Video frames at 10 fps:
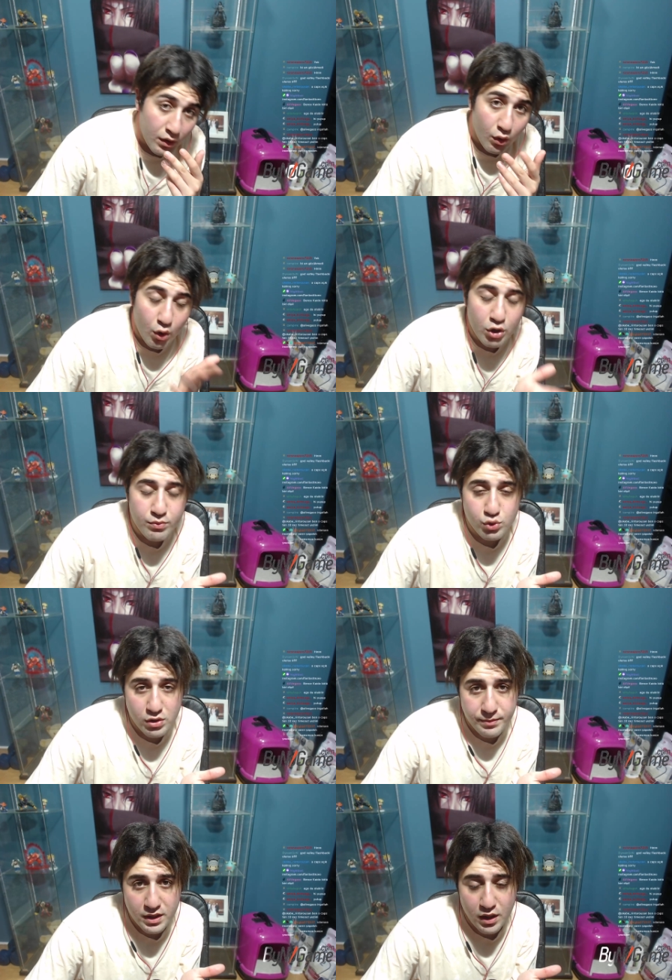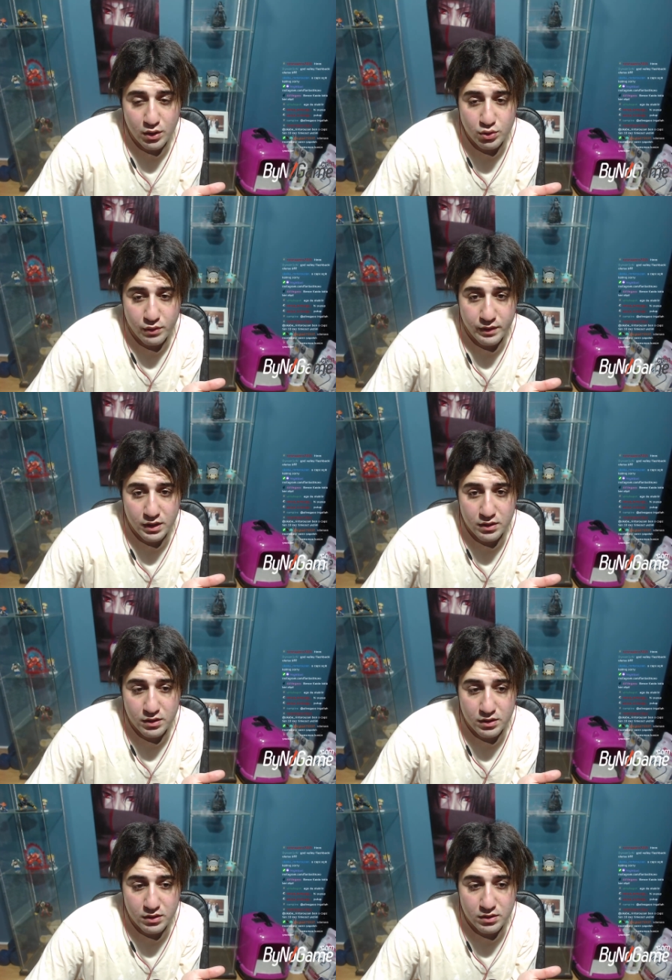Önümüzde bir Kaido var.
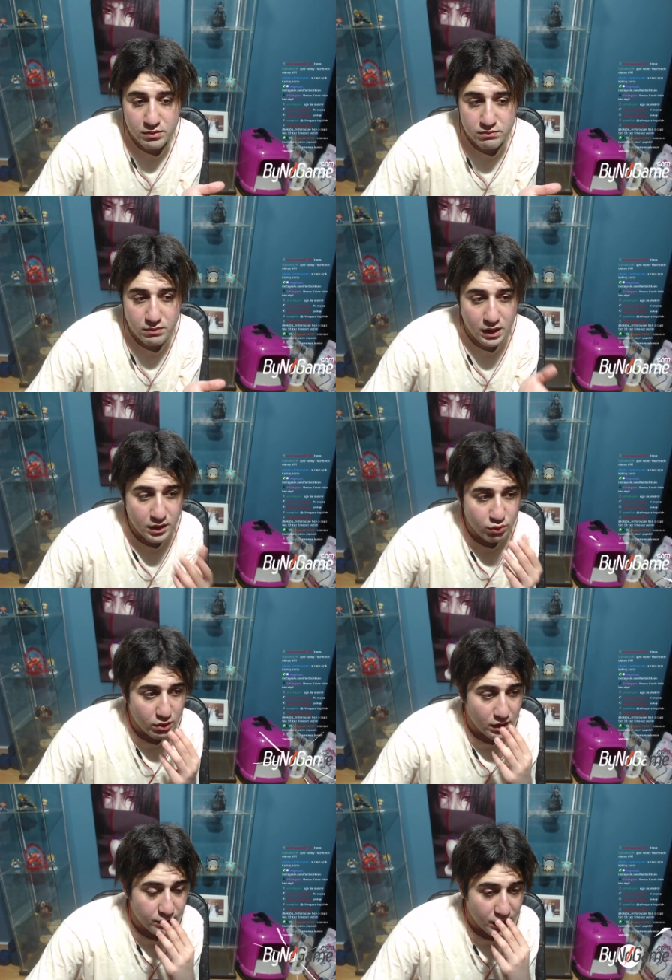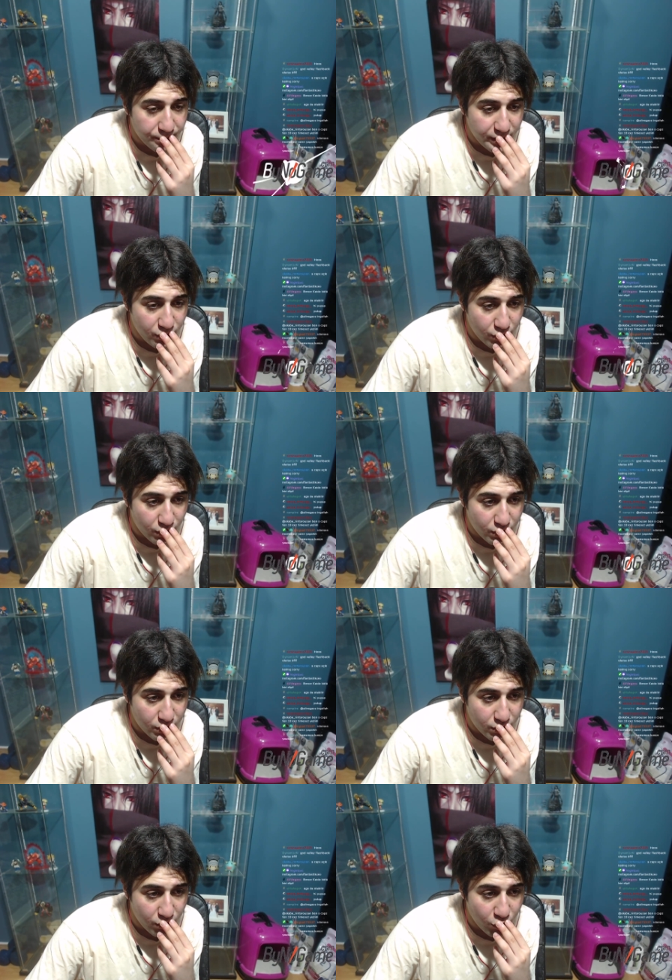E, manga dolanlar
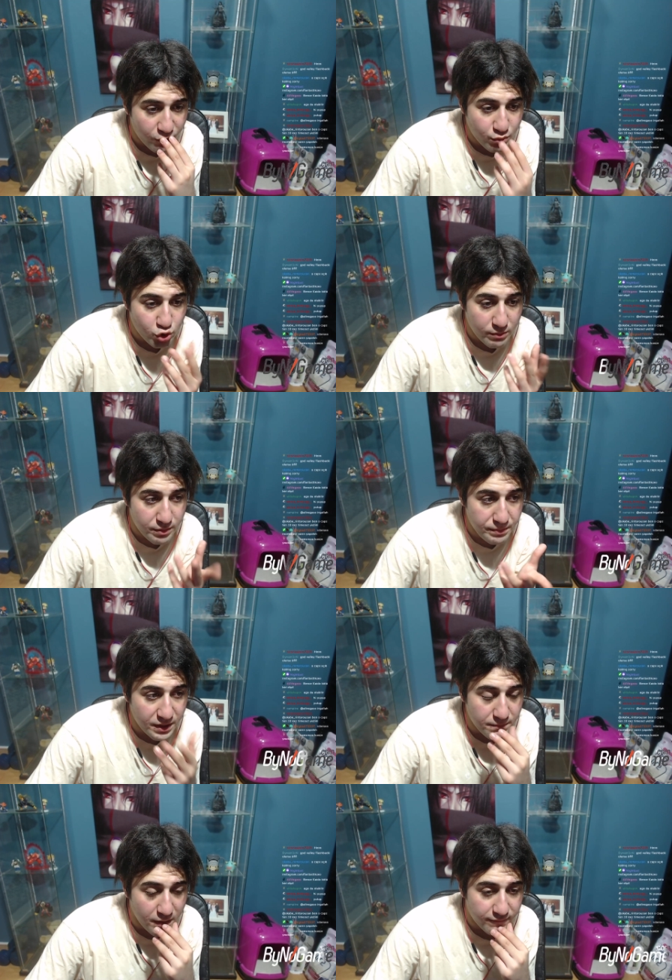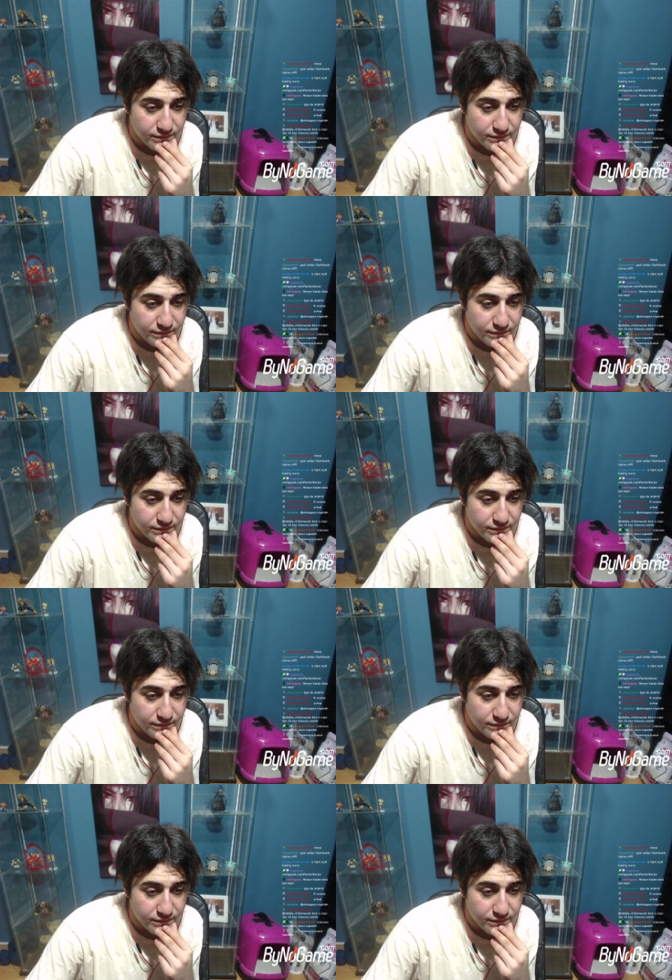biliyor. Önümüzde bir Big Mom